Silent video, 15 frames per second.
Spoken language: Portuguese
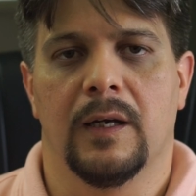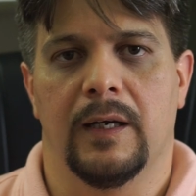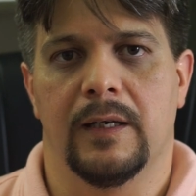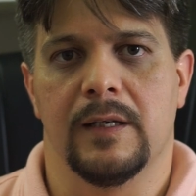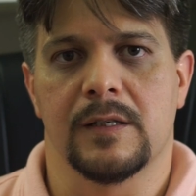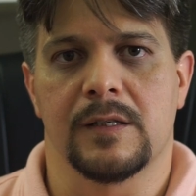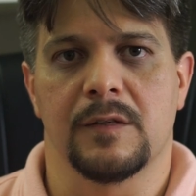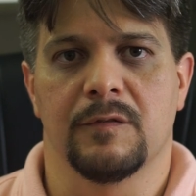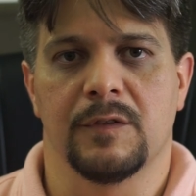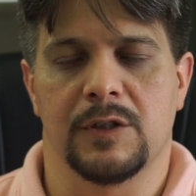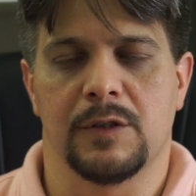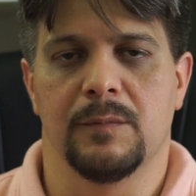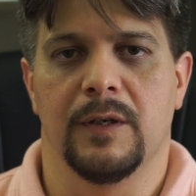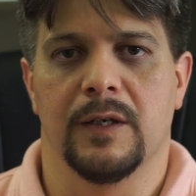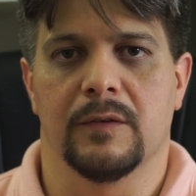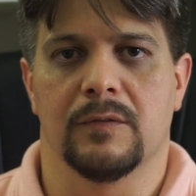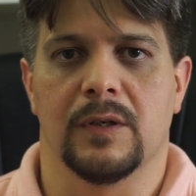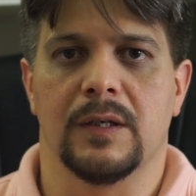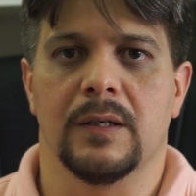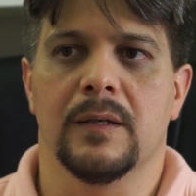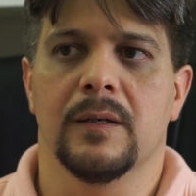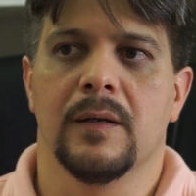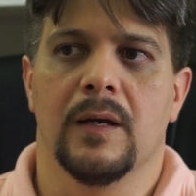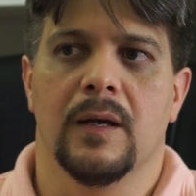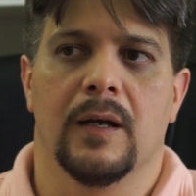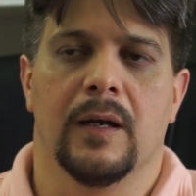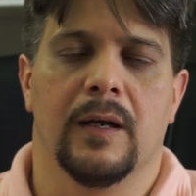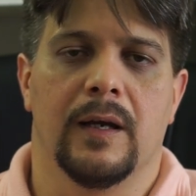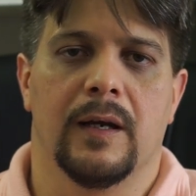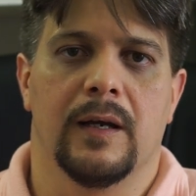é, nesse investimento aí,
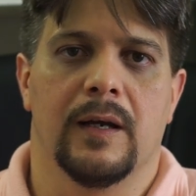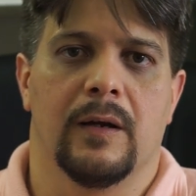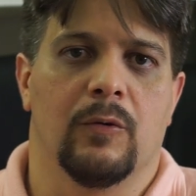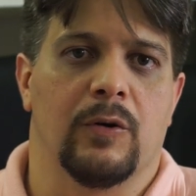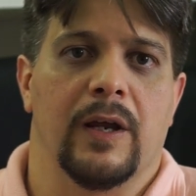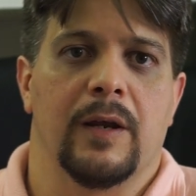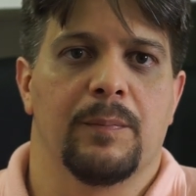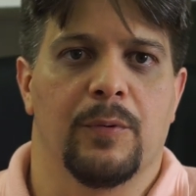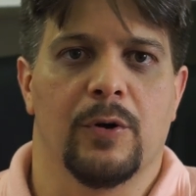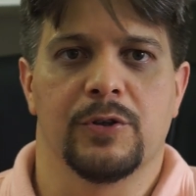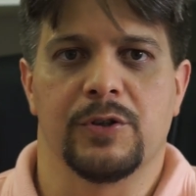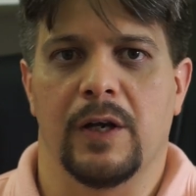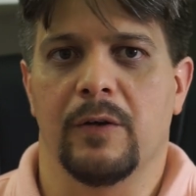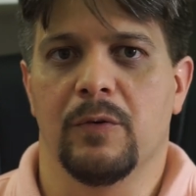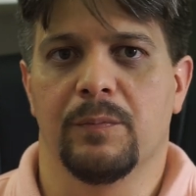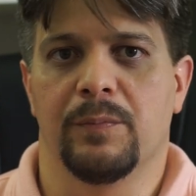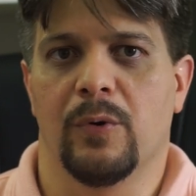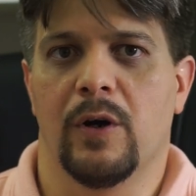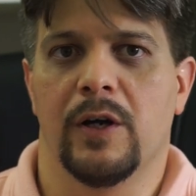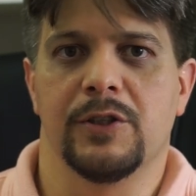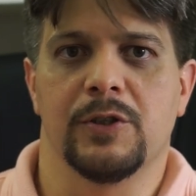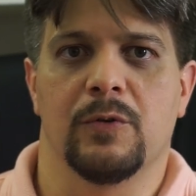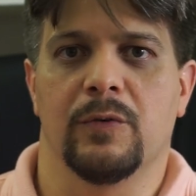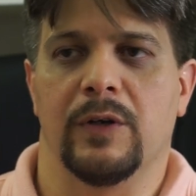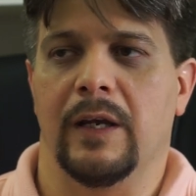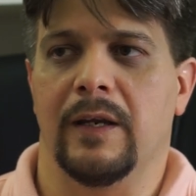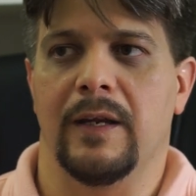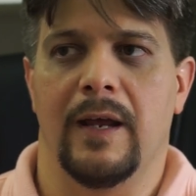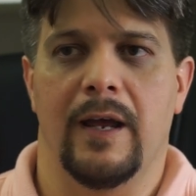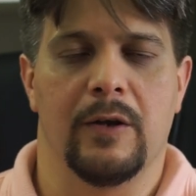é, o que, que pode, o que, que não pode, o que,
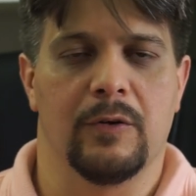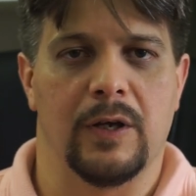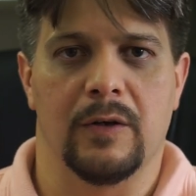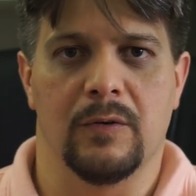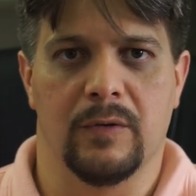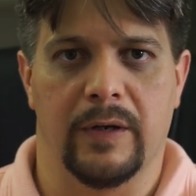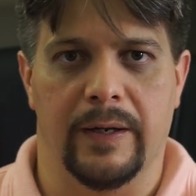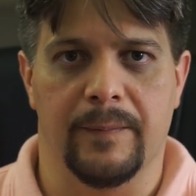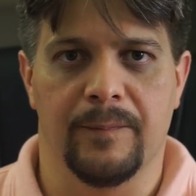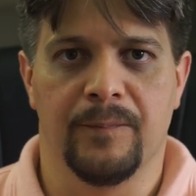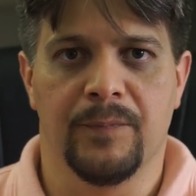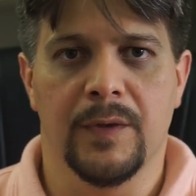que é e o que, que não é.